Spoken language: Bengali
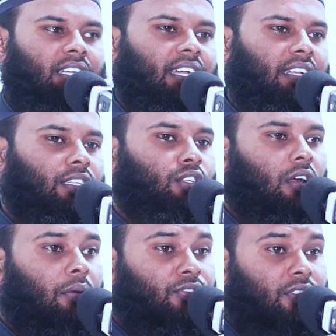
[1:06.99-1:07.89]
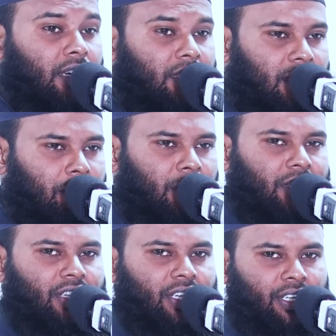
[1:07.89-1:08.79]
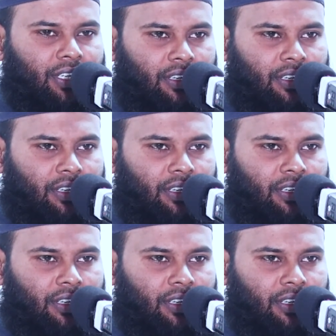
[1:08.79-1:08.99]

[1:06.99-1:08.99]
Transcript: সেখানে সবচাইতে বেশি